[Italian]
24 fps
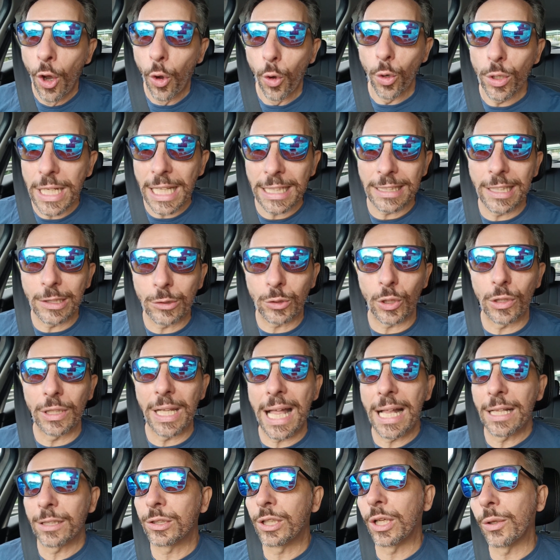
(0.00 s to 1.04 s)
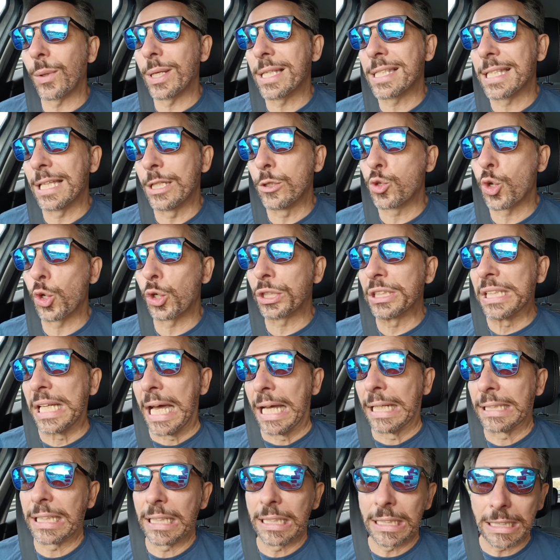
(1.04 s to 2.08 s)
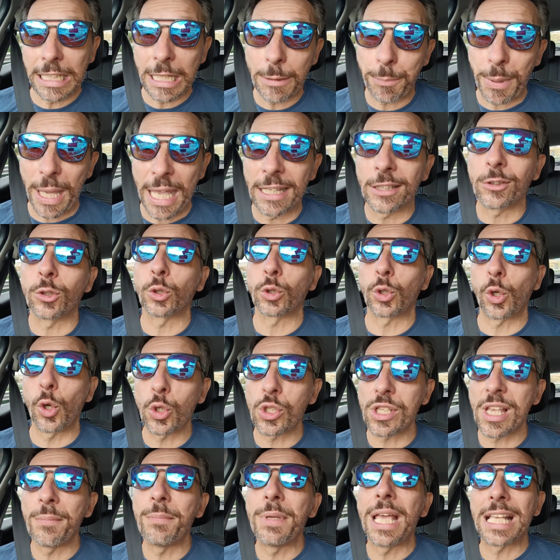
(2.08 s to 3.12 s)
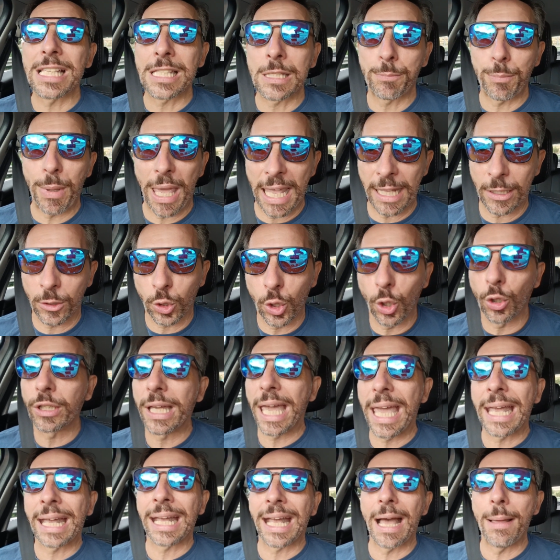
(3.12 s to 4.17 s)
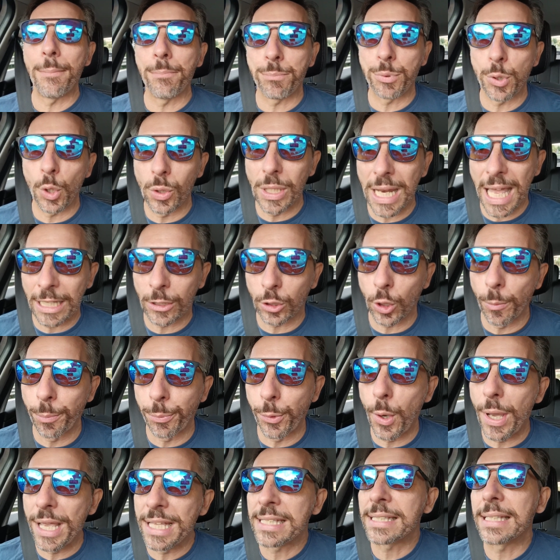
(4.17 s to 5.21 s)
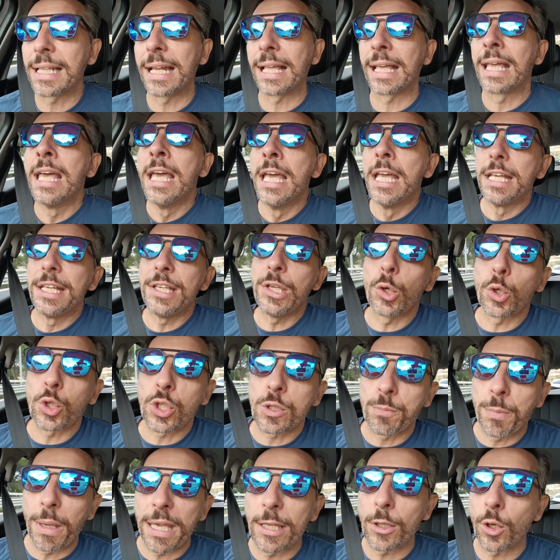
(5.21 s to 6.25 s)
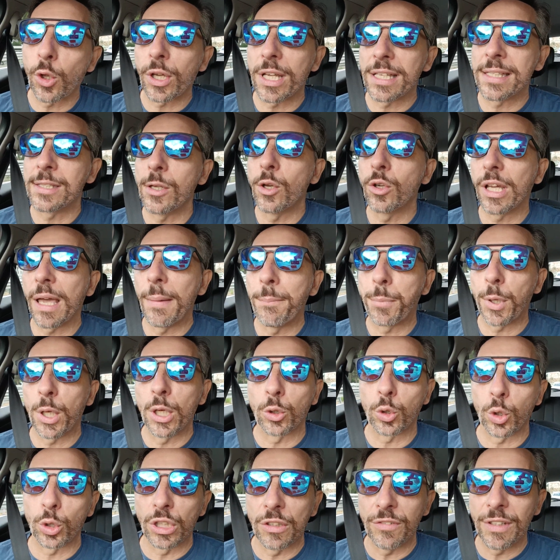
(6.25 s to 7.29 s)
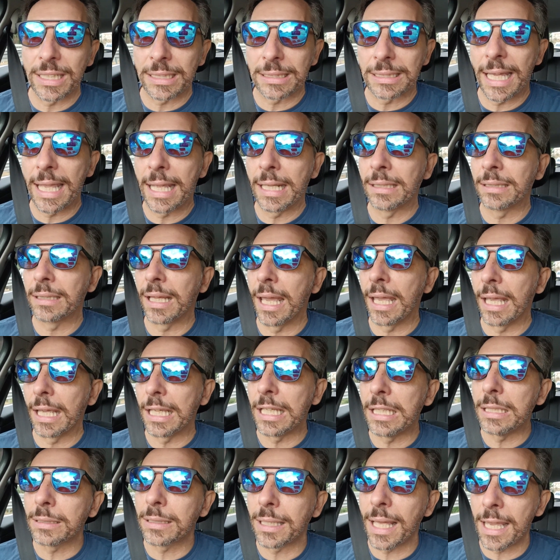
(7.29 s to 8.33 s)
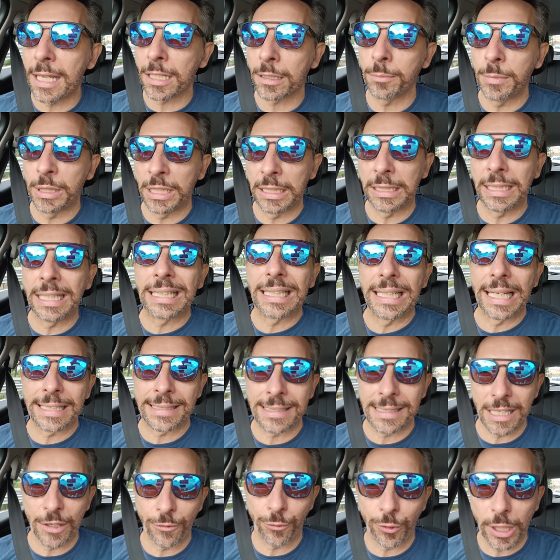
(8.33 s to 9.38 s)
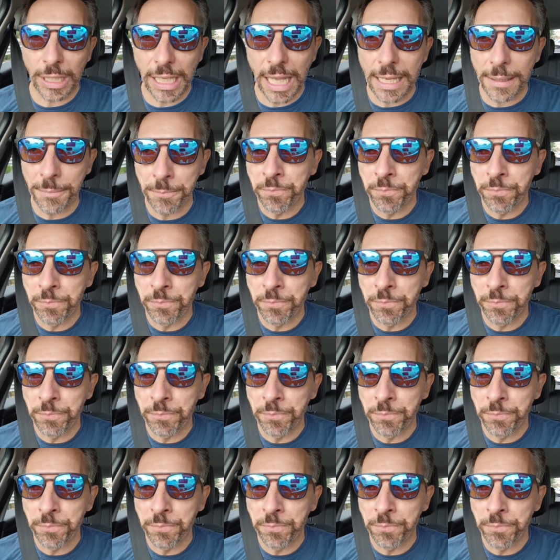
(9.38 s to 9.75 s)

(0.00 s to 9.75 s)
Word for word: una dietro l'altra queste giornate. Ripeto, cosa mi aspetto? Che campionato può essere? Io spero che sia un campionato divertente in termini di classifica